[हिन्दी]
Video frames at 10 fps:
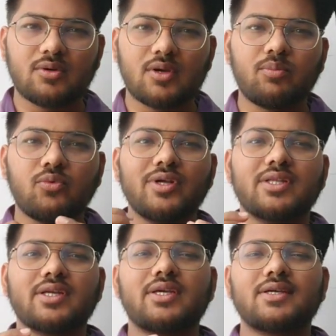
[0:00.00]
ये पूरी
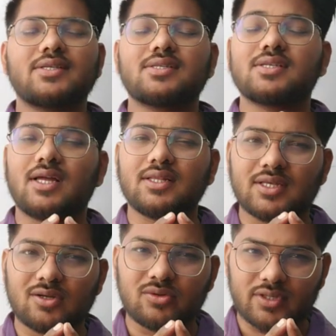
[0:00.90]
तरीके से शांत
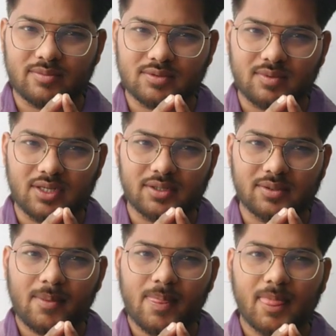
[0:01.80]
थे लोन ऐप्स वाले
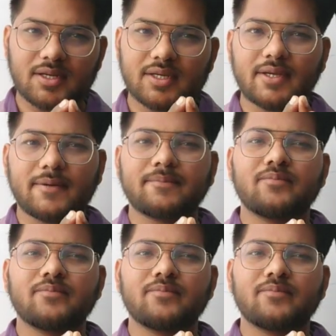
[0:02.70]
ठीक है